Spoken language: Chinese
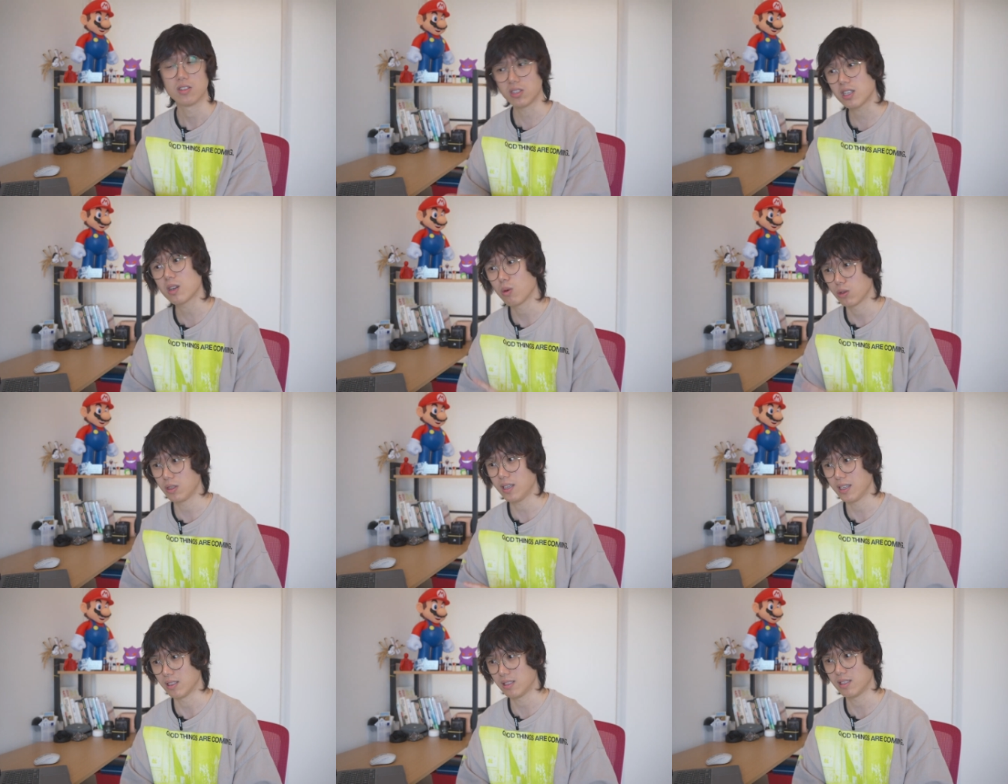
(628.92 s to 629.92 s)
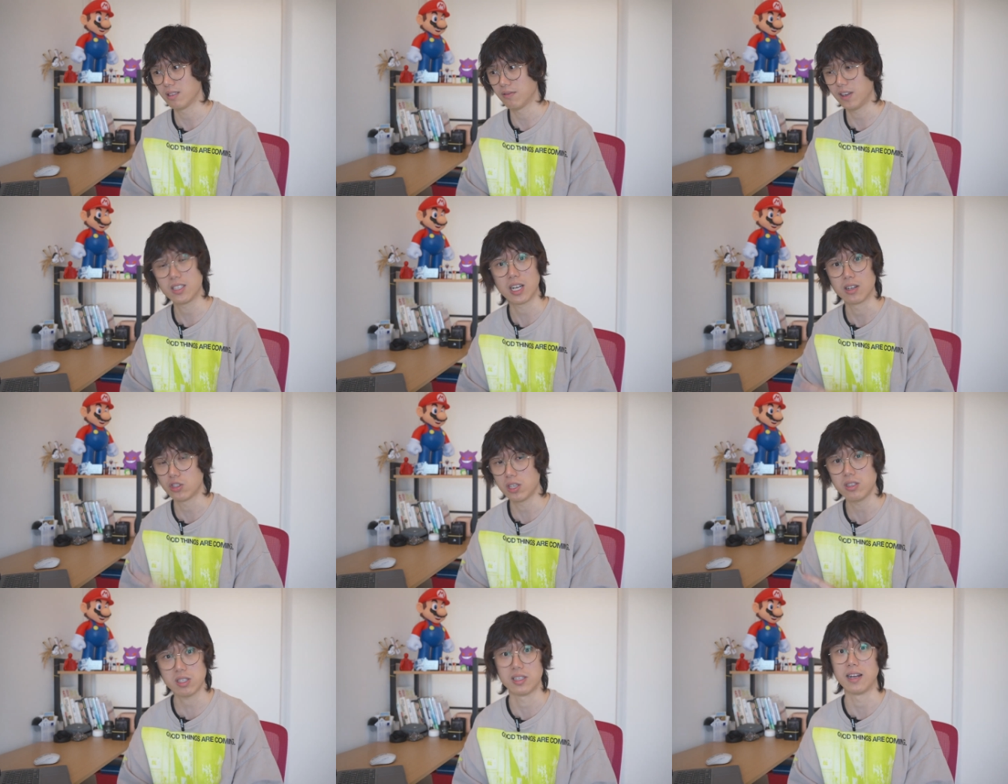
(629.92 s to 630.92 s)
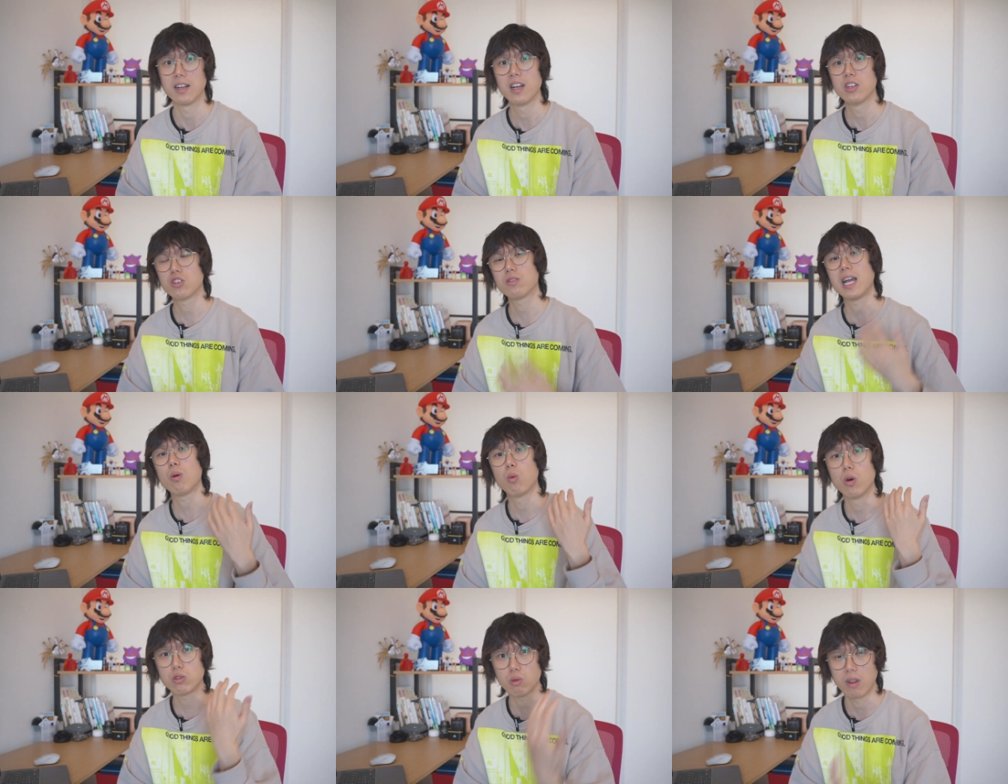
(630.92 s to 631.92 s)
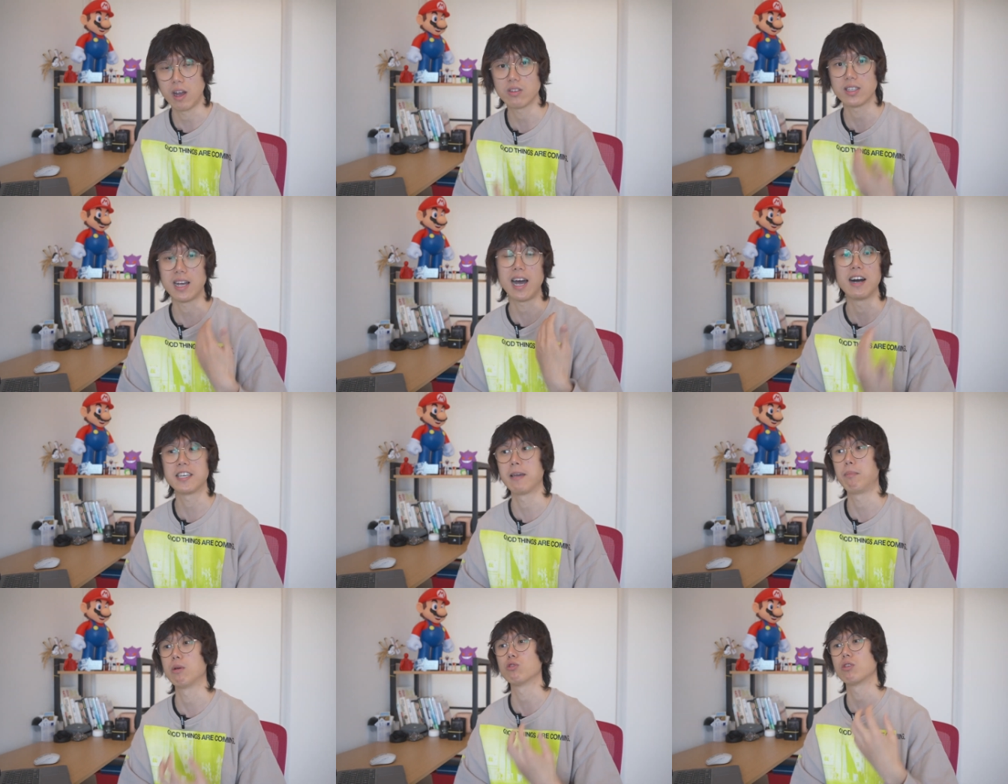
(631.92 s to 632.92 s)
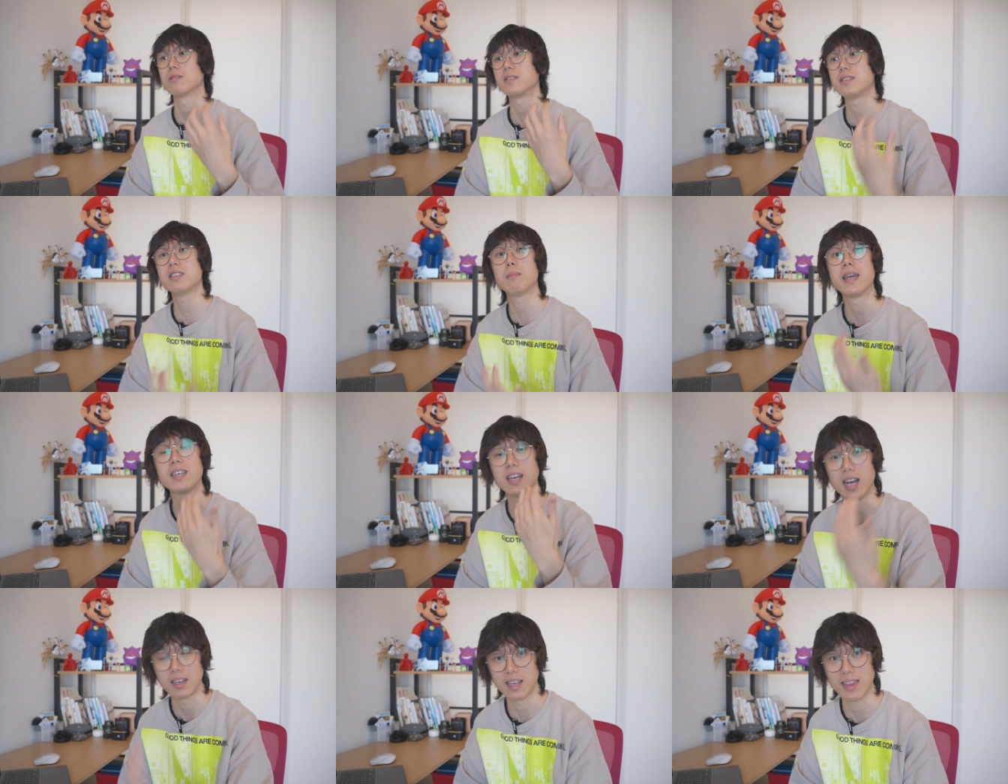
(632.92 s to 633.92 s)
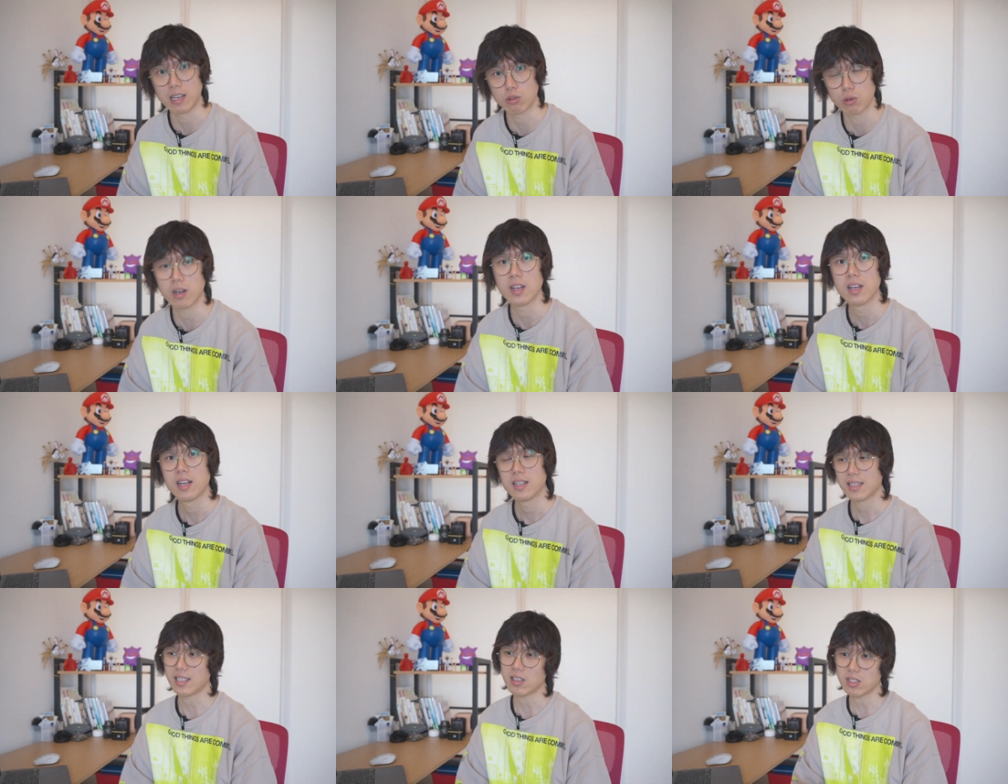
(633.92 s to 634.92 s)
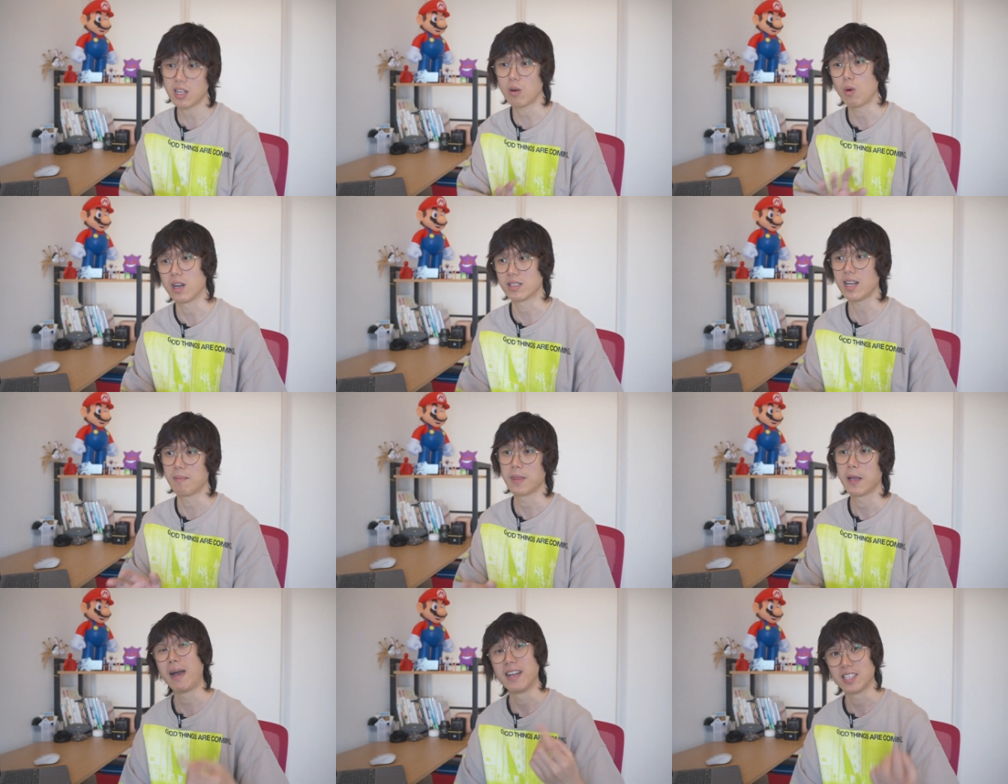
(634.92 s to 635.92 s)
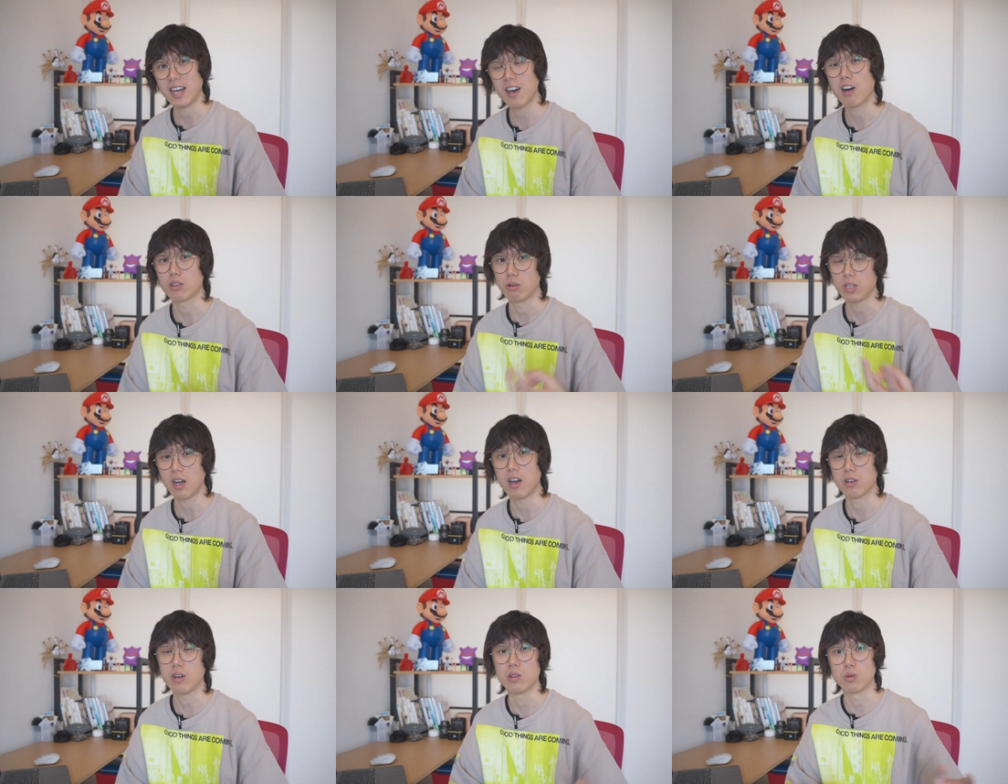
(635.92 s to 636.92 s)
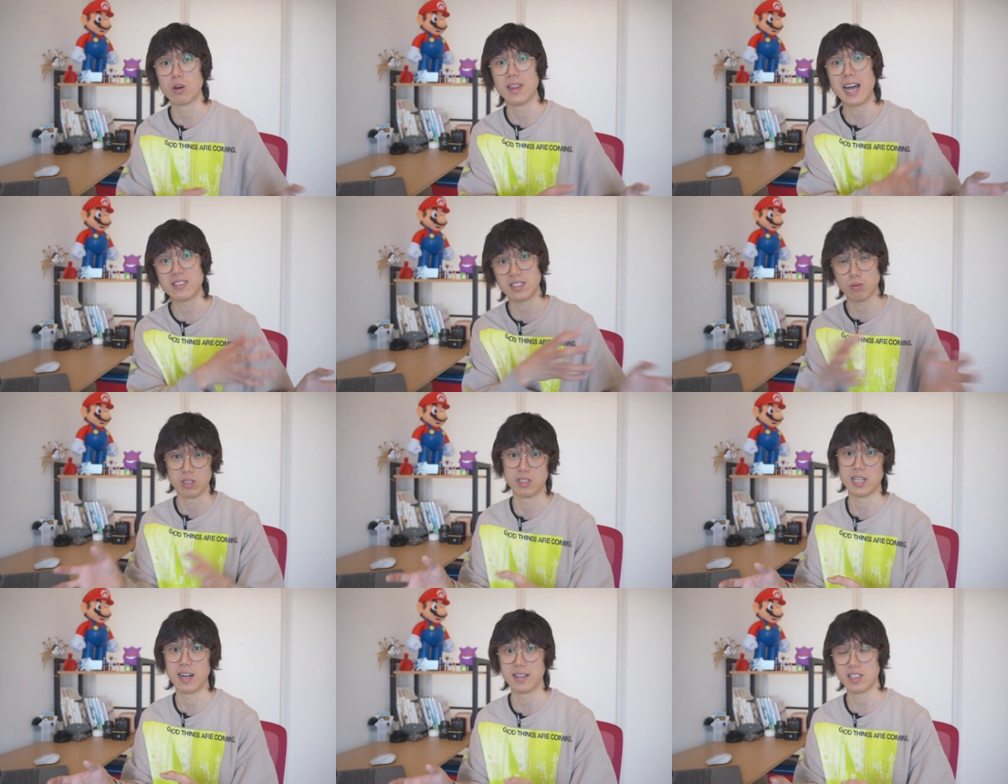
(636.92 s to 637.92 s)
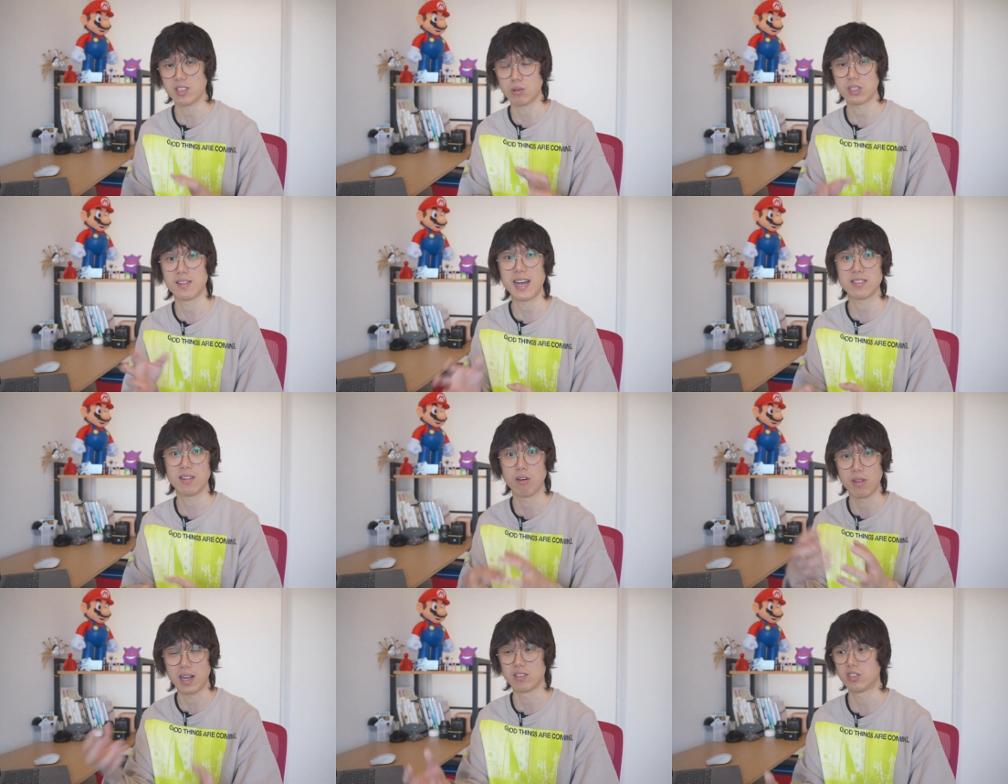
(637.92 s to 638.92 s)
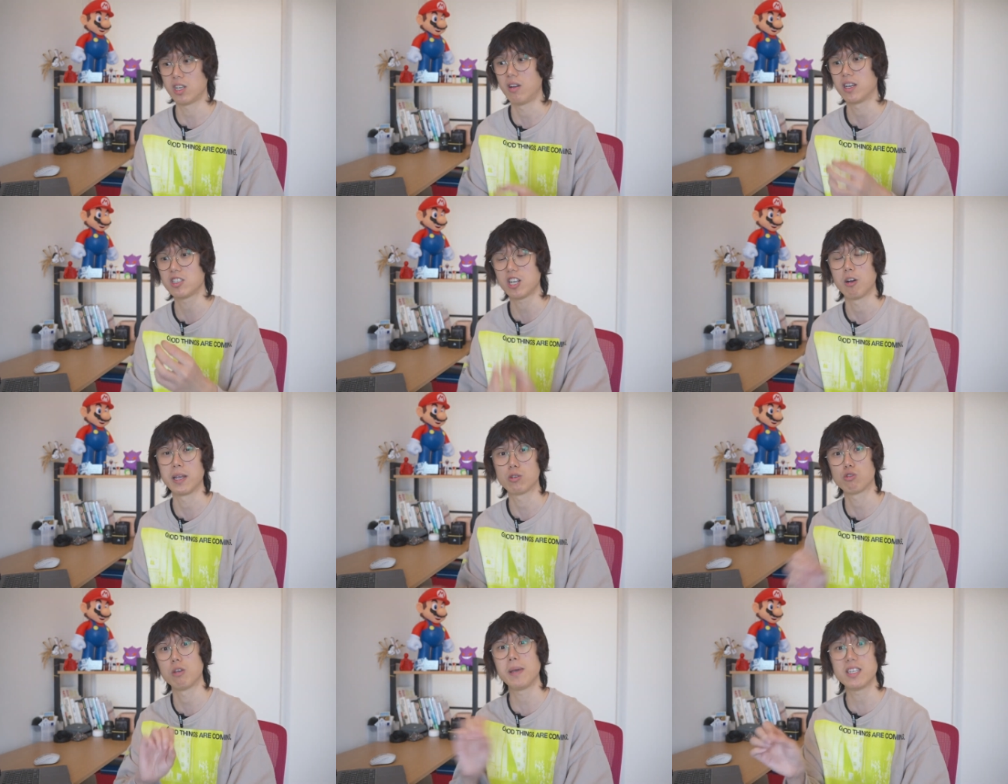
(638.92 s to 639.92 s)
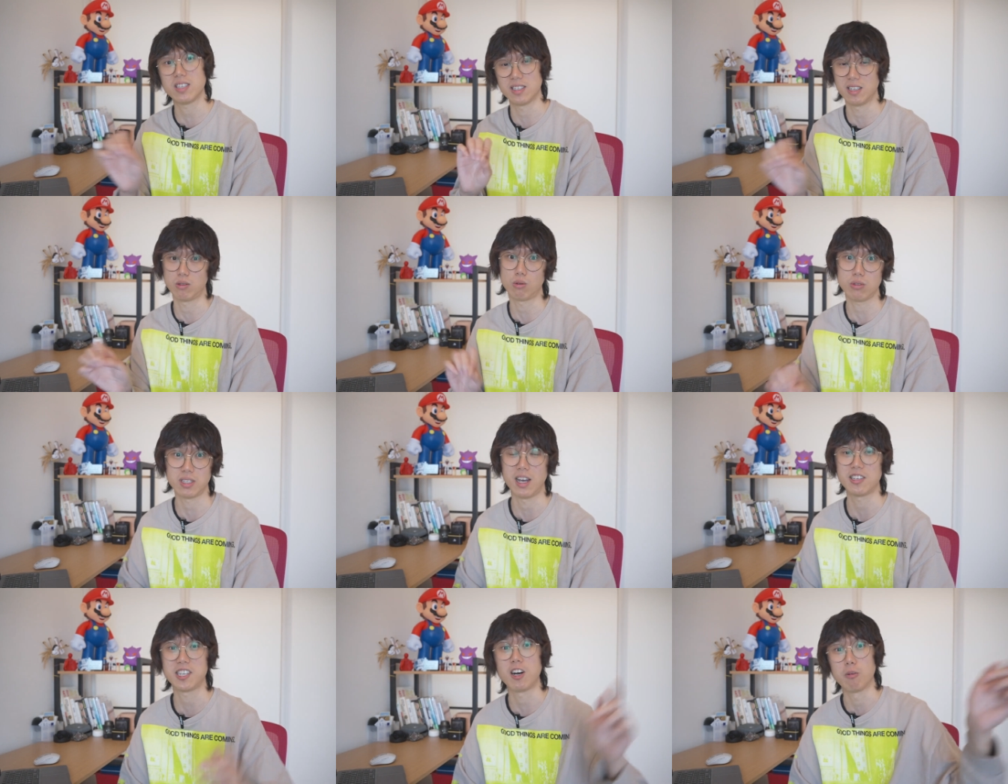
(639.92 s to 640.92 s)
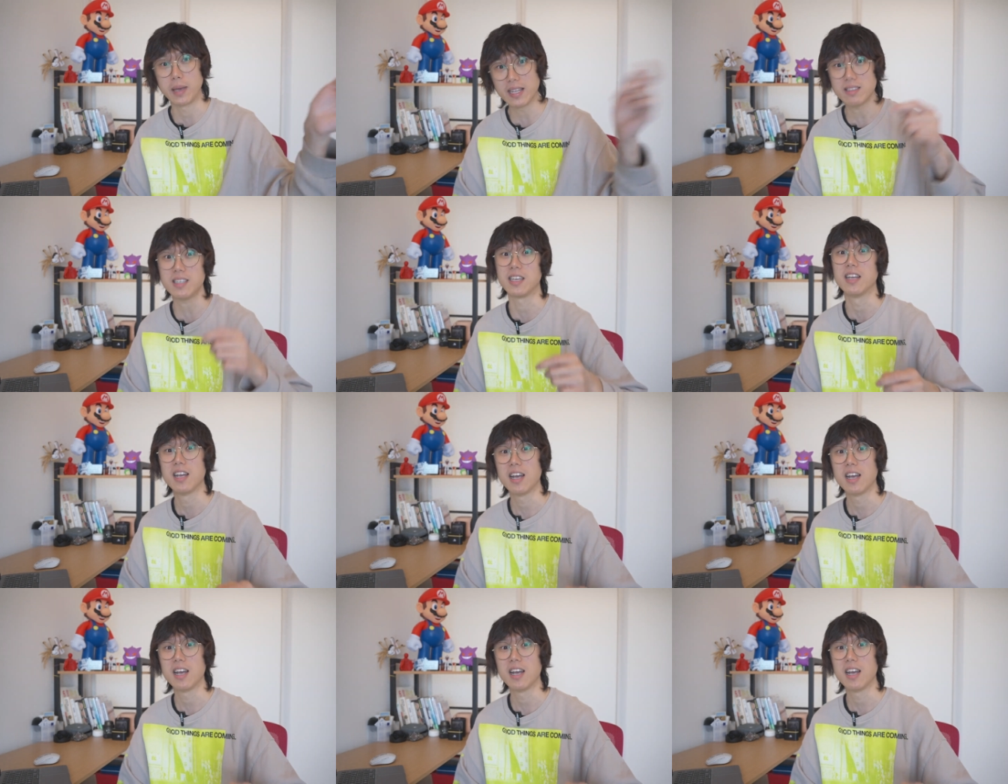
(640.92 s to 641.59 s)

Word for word: 这个我觉得也是非常真实的。就拿我所了解的行业，比如说自媒体行业来说，大家知道网上百家号、头条号有很多垃圾文章，那些都是垃圾流量。找一个小编随便写些东西啊，小编体